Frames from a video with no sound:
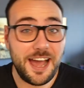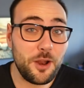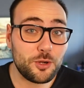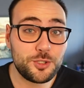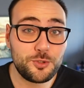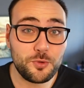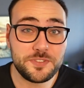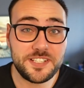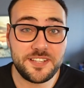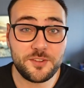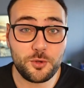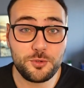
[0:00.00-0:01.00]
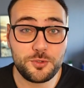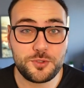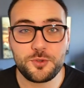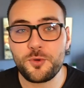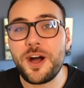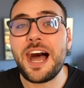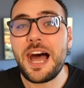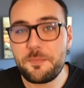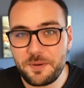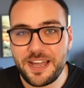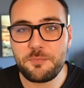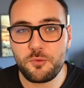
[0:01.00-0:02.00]
Alors je tourne cette introduction
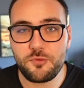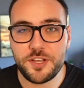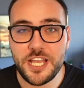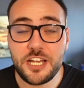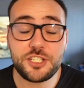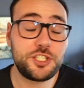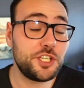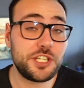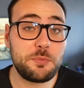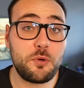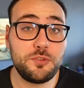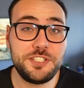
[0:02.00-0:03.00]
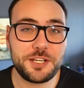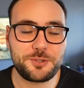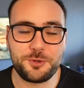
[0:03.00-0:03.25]
après mon voyage, déjà pour vous dire